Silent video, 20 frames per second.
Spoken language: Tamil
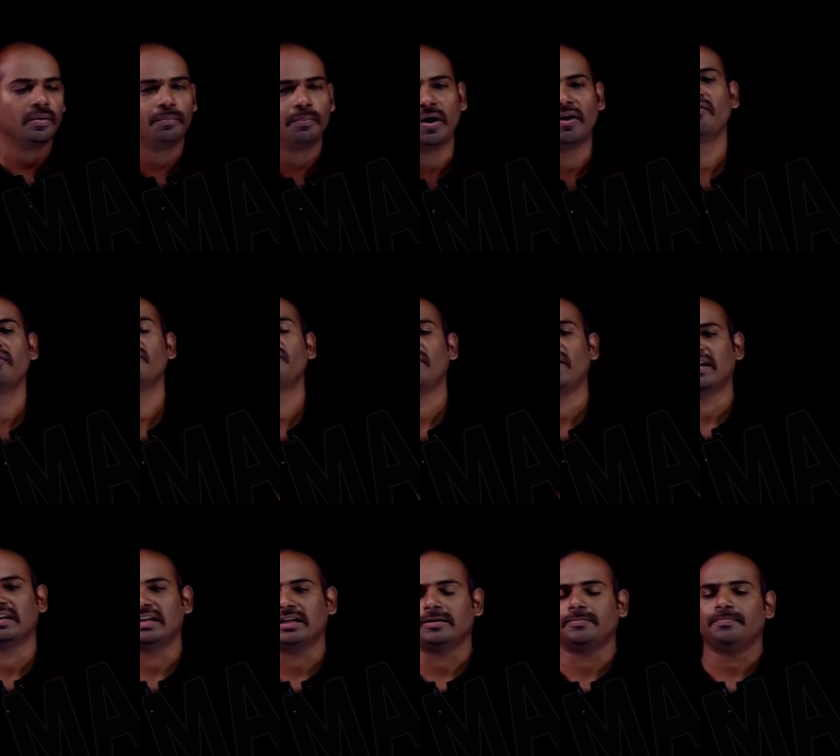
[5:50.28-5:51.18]
பவர்
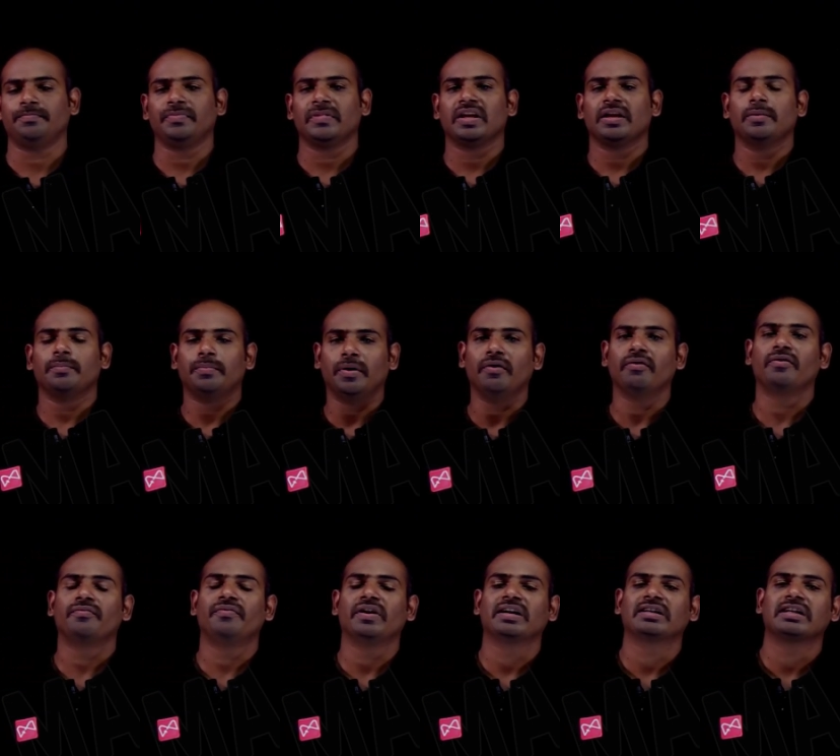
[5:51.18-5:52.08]
ஃபேக்டர்
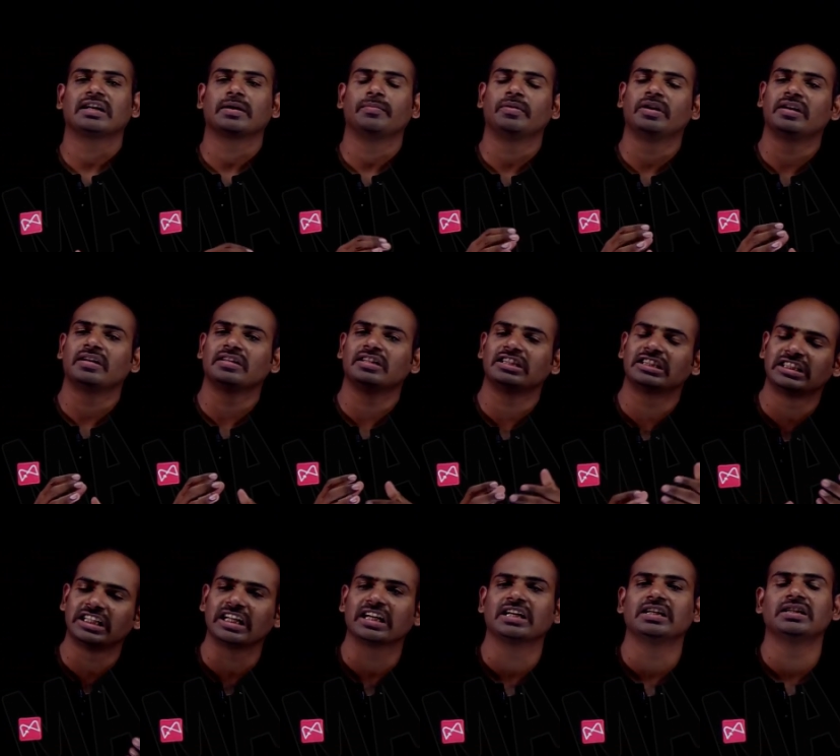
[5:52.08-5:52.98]
பவர் ஃபேக்டர் அப்படின்றது
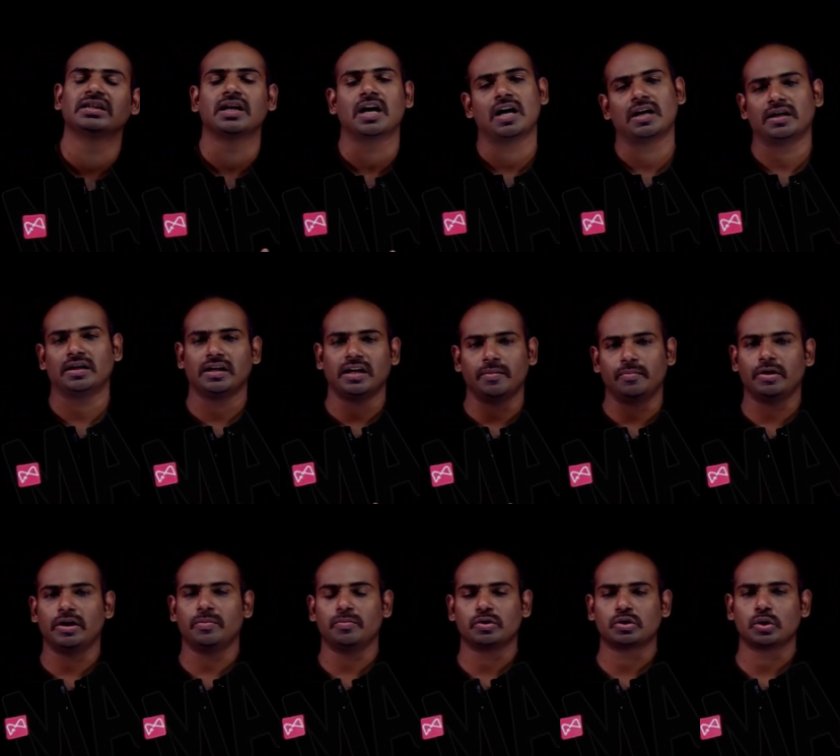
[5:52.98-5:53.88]
திறன் காரணி
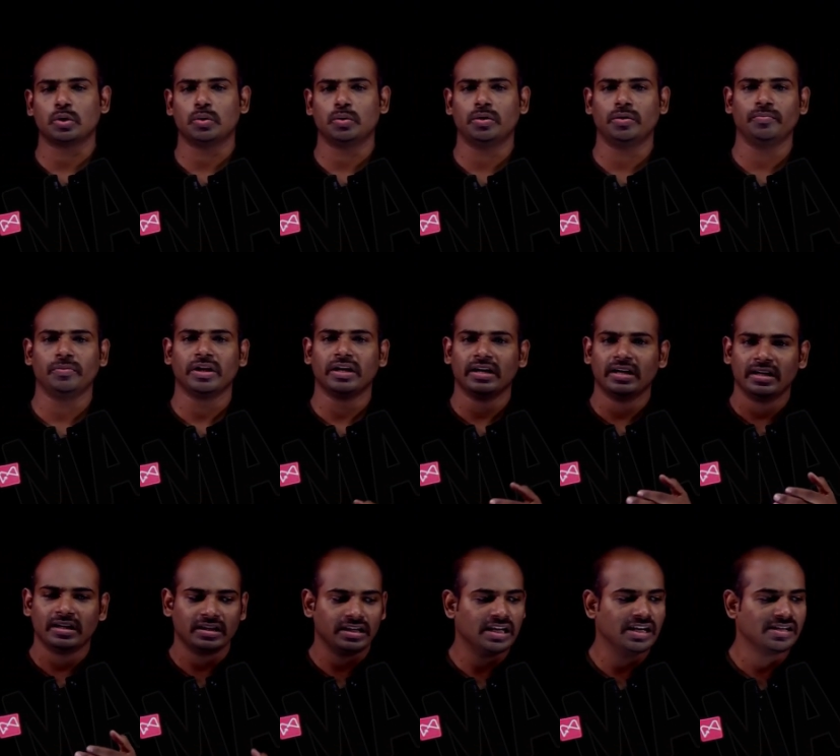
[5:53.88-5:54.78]
அப்படின்னு நம்ம சொல்லுவோம்
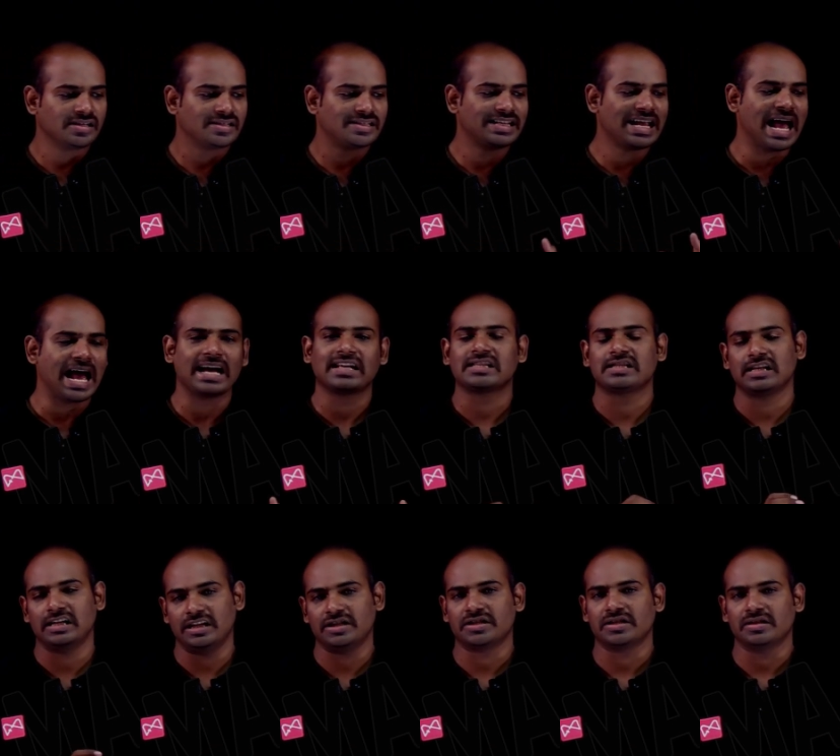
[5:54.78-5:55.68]
எல்சி
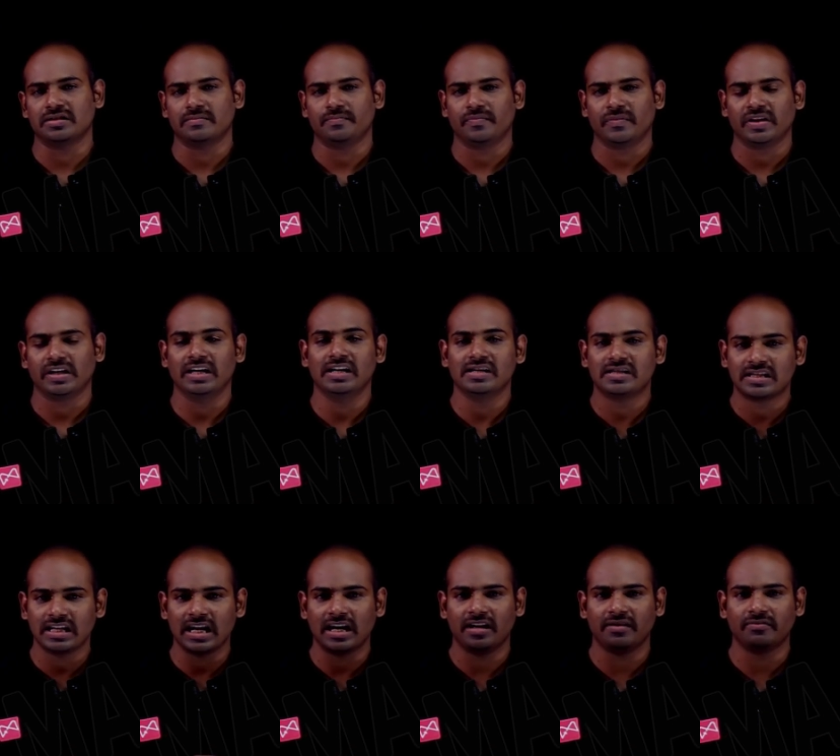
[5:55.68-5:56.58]
ஆக்சிலேஷன்
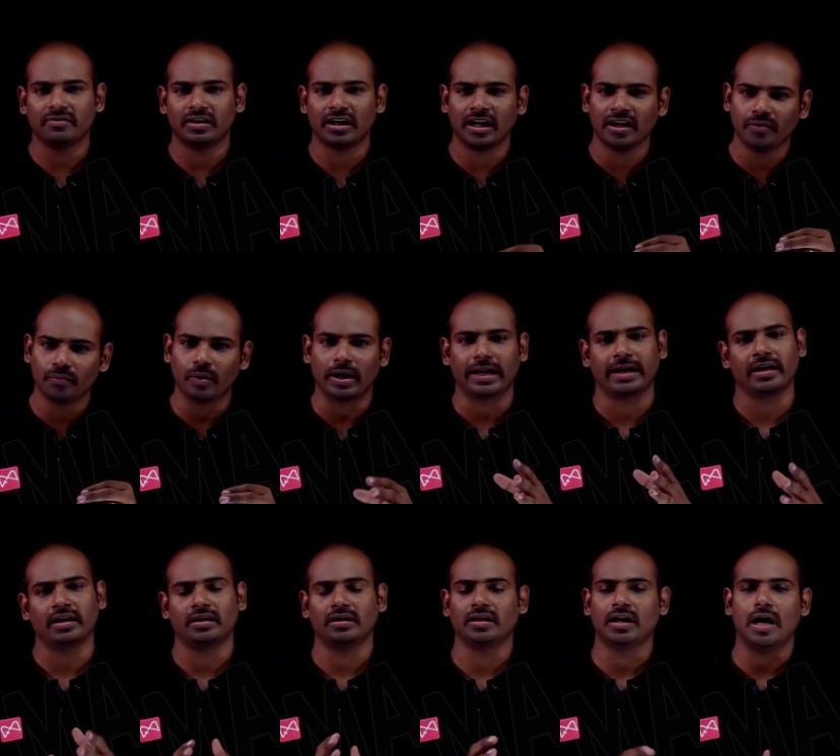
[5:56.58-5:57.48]
எல்சி அளவுகளை
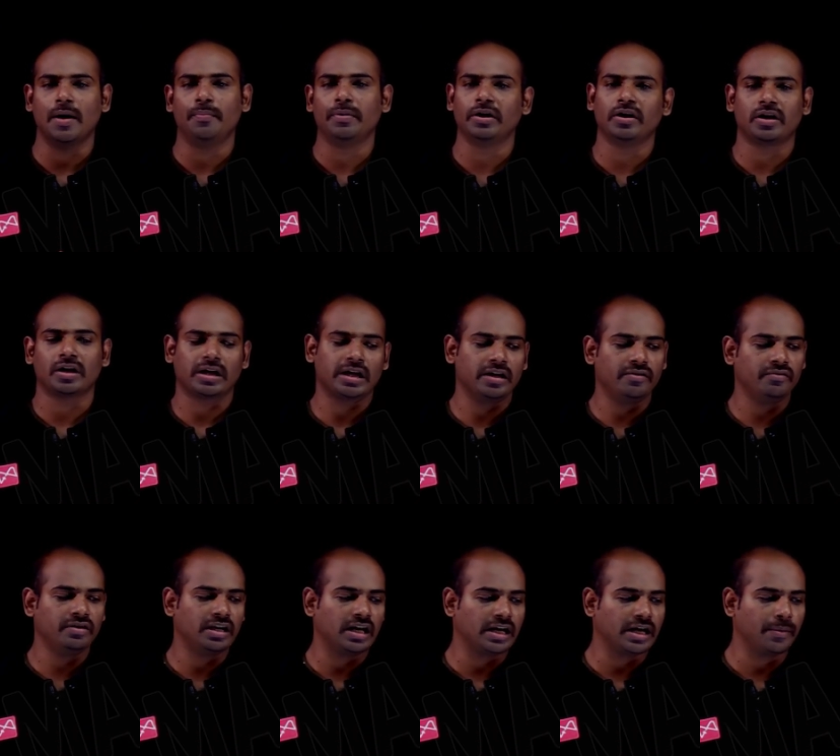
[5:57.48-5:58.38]
வரையறு அப்படின்ற
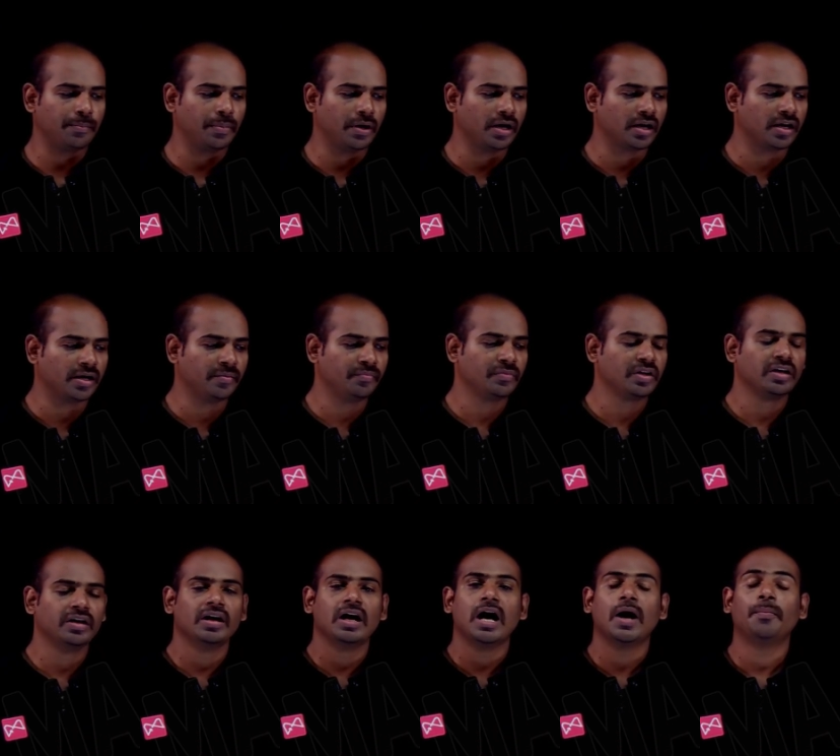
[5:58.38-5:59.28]
கேள்விகளாக கேட்பாங்க
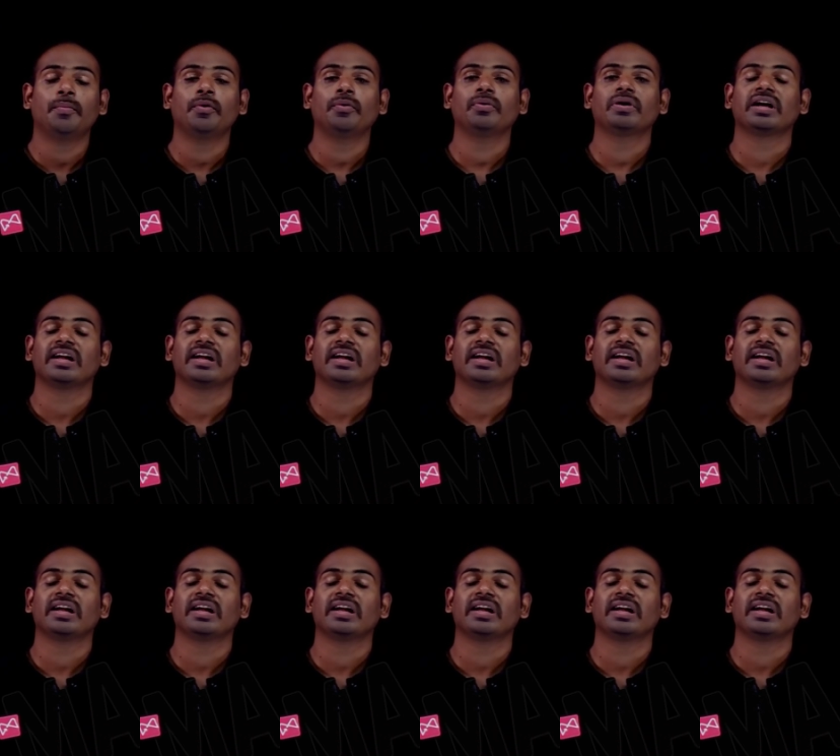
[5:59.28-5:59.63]
அப்புறம்